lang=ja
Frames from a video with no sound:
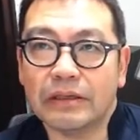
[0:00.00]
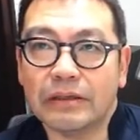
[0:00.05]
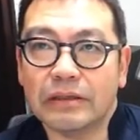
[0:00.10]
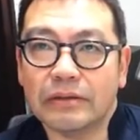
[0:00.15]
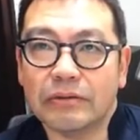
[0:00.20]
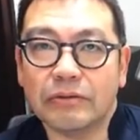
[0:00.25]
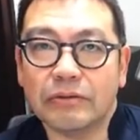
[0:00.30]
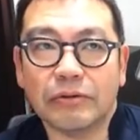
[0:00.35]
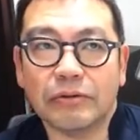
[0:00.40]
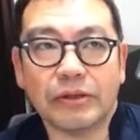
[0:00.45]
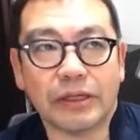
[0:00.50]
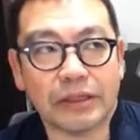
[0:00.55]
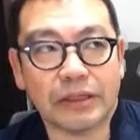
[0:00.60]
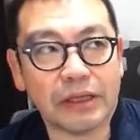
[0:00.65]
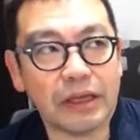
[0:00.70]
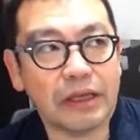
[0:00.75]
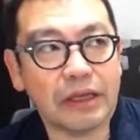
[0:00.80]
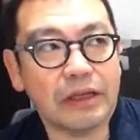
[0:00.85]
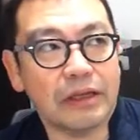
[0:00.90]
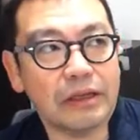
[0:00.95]
の時か
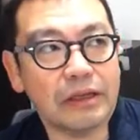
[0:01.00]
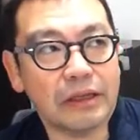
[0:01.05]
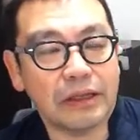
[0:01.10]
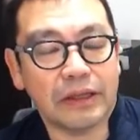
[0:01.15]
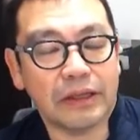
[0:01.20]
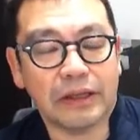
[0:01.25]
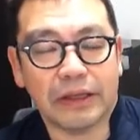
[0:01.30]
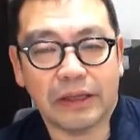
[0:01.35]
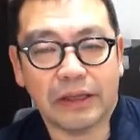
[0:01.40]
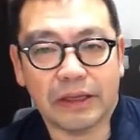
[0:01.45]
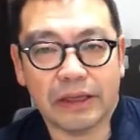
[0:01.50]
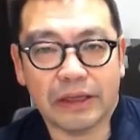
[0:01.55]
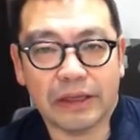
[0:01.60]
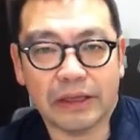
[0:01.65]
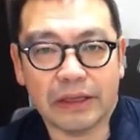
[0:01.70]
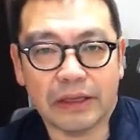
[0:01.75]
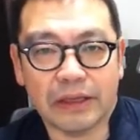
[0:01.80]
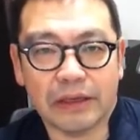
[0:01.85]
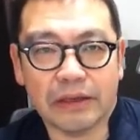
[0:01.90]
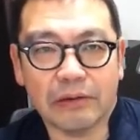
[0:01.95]
な、
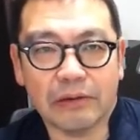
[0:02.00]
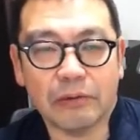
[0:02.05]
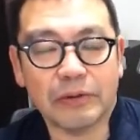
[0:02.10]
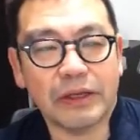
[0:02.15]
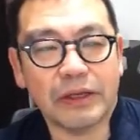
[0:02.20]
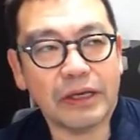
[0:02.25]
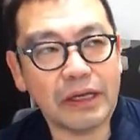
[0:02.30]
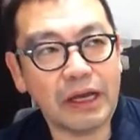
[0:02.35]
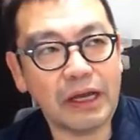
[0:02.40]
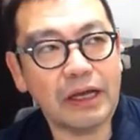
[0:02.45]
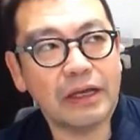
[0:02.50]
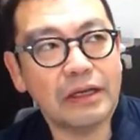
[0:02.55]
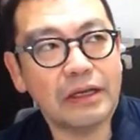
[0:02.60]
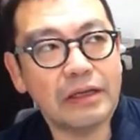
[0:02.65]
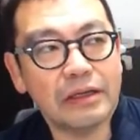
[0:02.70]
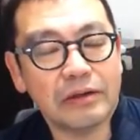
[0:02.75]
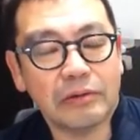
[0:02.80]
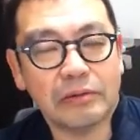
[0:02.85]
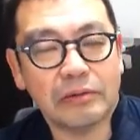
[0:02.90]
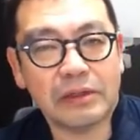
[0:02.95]
えー、5年か
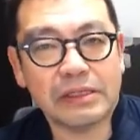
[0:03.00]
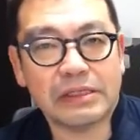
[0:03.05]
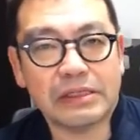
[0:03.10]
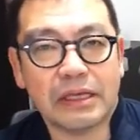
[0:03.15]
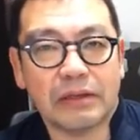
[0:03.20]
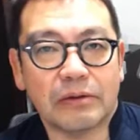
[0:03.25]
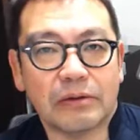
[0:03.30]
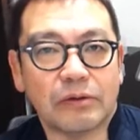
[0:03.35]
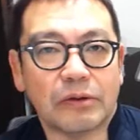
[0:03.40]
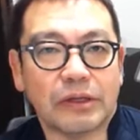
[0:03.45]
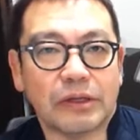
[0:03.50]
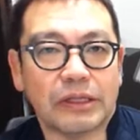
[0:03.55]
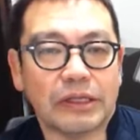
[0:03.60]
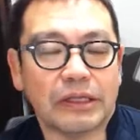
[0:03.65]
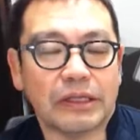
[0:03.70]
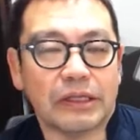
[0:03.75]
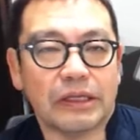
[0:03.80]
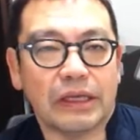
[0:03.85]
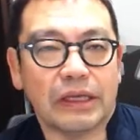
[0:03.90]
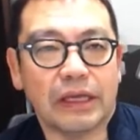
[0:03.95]
5年生の時
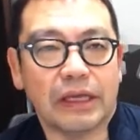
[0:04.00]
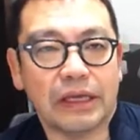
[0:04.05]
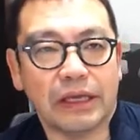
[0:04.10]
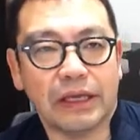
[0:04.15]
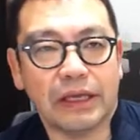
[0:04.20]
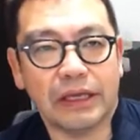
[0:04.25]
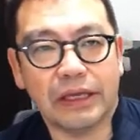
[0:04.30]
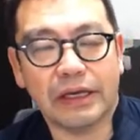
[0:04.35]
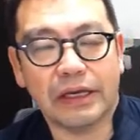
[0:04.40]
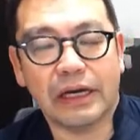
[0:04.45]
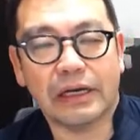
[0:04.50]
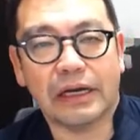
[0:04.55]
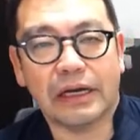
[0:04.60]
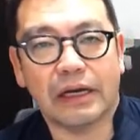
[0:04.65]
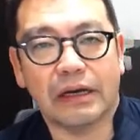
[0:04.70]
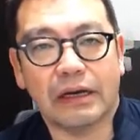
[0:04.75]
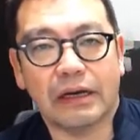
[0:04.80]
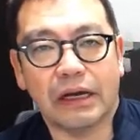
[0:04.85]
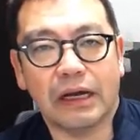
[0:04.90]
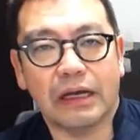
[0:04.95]
に、えー、映画
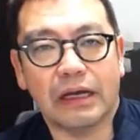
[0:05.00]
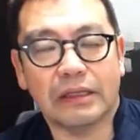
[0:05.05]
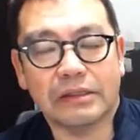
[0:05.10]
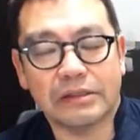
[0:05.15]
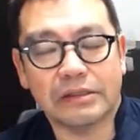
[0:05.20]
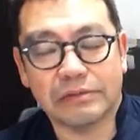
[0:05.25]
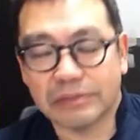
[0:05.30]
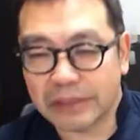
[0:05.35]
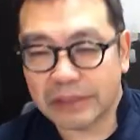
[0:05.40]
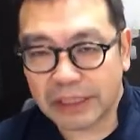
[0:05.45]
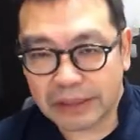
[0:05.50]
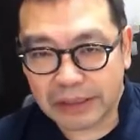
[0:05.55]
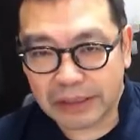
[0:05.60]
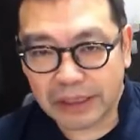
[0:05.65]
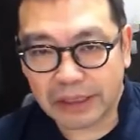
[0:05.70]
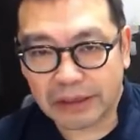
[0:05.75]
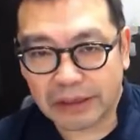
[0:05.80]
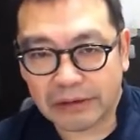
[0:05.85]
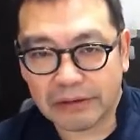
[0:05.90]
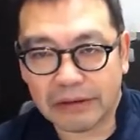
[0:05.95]
館が潰れ
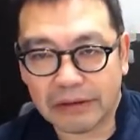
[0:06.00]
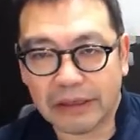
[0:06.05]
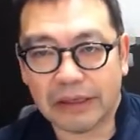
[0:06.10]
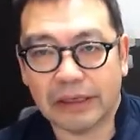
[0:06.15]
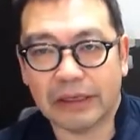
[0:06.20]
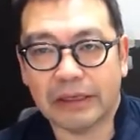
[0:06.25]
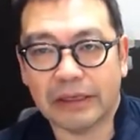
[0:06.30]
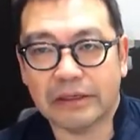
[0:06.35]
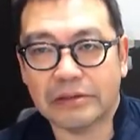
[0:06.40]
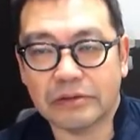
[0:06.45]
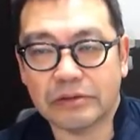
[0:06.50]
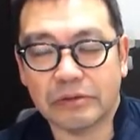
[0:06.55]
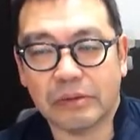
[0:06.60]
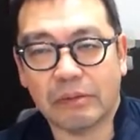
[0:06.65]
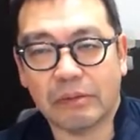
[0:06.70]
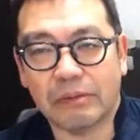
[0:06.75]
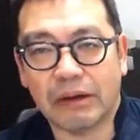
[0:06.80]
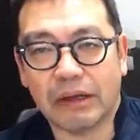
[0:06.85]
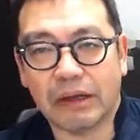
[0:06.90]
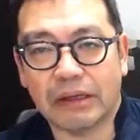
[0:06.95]
て、えー、その
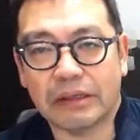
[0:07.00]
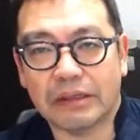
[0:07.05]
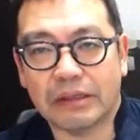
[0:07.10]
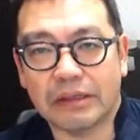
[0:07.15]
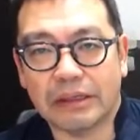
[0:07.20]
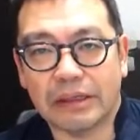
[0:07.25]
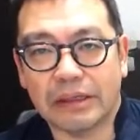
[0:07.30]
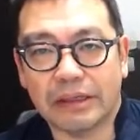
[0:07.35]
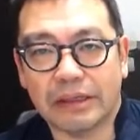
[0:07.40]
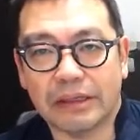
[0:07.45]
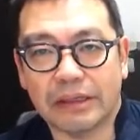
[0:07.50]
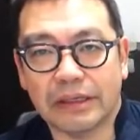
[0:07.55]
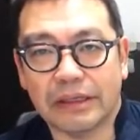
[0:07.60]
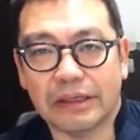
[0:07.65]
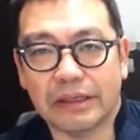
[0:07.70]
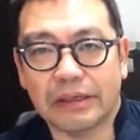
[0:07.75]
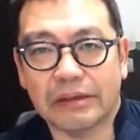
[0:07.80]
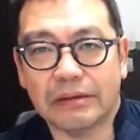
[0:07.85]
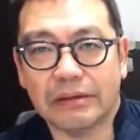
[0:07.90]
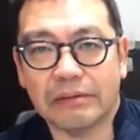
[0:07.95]
まま、
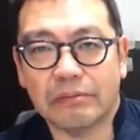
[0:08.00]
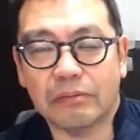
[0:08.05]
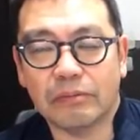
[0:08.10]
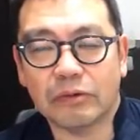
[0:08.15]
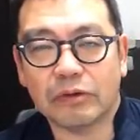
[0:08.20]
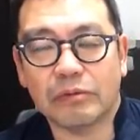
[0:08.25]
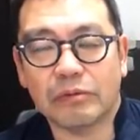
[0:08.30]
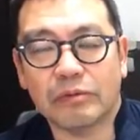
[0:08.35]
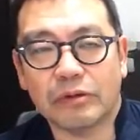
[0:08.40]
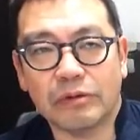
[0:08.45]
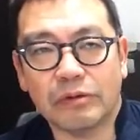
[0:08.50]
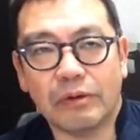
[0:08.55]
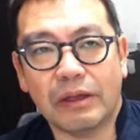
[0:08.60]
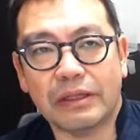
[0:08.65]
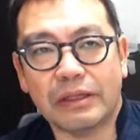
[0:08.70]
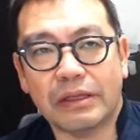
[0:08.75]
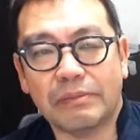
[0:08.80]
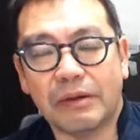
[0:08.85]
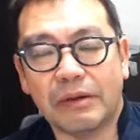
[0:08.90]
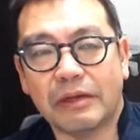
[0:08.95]
えもともとは
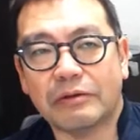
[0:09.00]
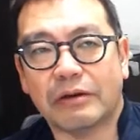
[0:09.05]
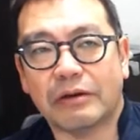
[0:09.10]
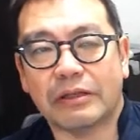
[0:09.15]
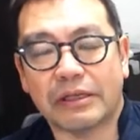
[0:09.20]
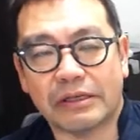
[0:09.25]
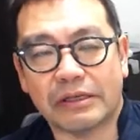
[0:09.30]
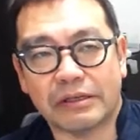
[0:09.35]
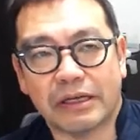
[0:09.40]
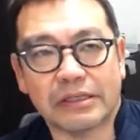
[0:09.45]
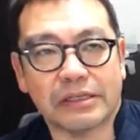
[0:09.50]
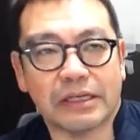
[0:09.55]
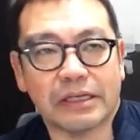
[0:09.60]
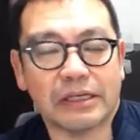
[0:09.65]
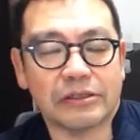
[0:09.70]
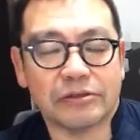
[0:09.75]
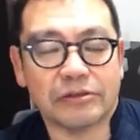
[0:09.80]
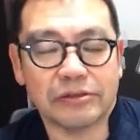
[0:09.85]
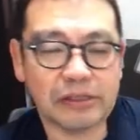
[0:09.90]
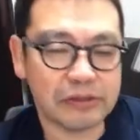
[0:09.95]
デパートができるはずが
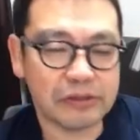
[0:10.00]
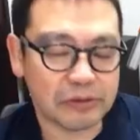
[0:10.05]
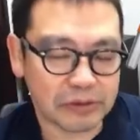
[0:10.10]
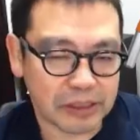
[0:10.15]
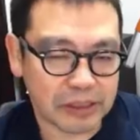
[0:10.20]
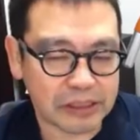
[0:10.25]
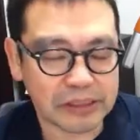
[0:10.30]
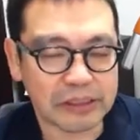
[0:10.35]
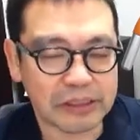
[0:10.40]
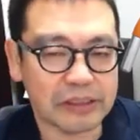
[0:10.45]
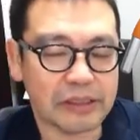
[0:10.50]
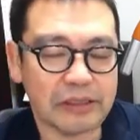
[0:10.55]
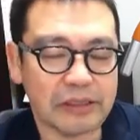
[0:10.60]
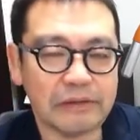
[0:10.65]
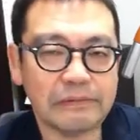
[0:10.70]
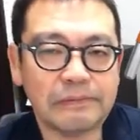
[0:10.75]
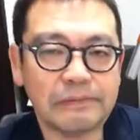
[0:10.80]
駐車場になっちゃって